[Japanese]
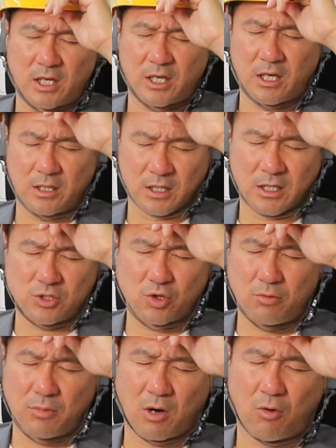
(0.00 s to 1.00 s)
がねで一
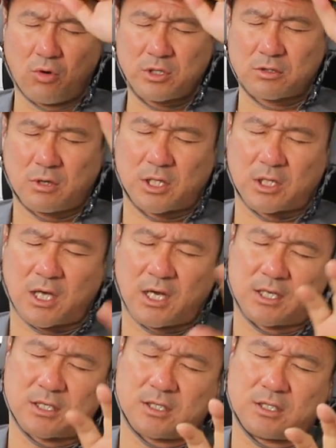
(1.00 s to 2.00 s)
応まあ大きく分けて
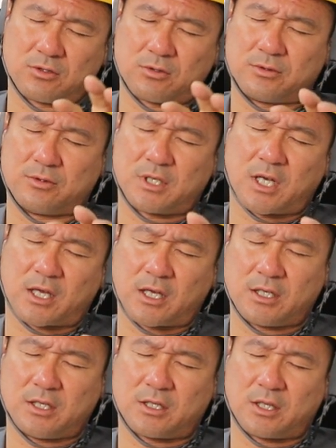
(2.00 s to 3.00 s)
買掛金と売掛
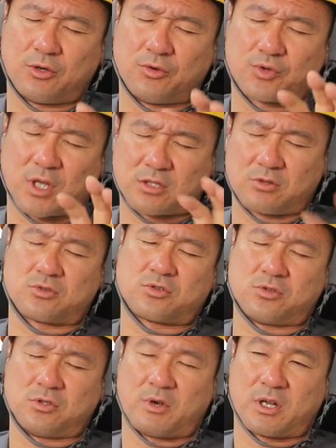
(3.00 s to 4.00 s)
金っていう2つの
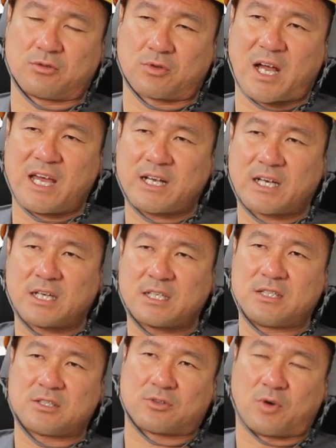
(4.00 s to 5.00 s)
種類に分けると買掛
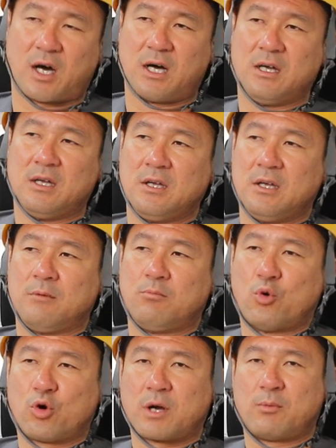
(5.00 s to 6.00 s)
金っていうのは
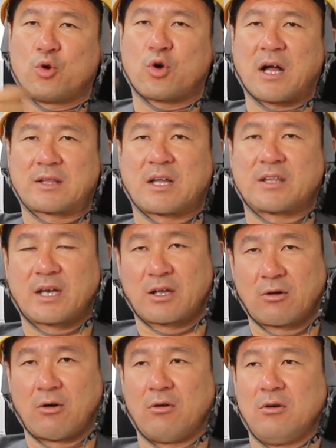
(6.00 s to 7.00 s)
もう俺が物買ったんだけ
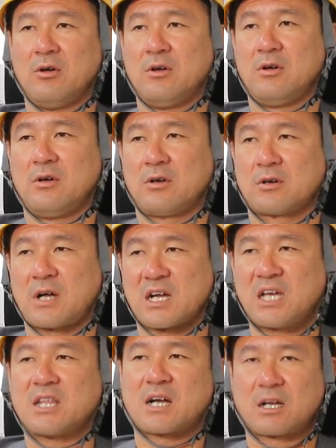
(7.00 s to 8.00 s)
ど
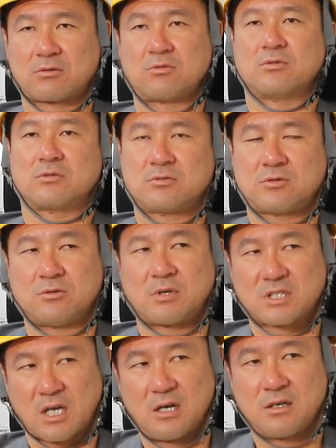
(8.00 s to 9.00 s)
賭けで買っとるっていう
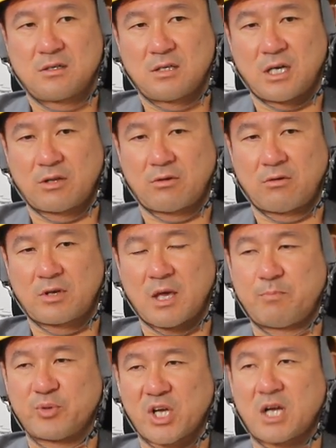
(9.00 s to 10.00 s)
かさあの
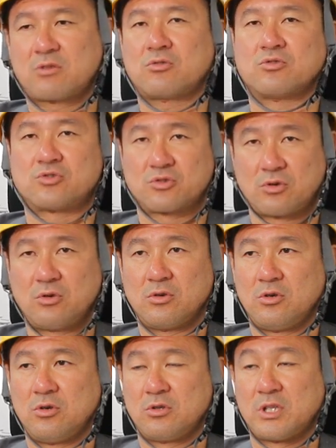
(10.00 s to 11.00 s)
ゲップで買っとるっちゅ
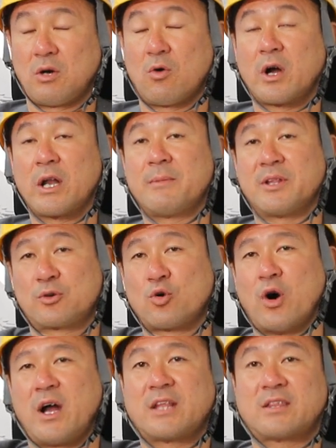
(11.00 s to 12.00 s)
うのお金まだ
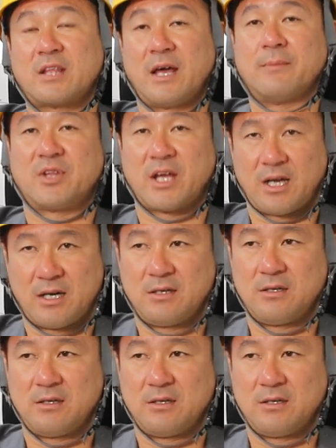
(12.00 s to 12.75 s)
今日払ってないみたいな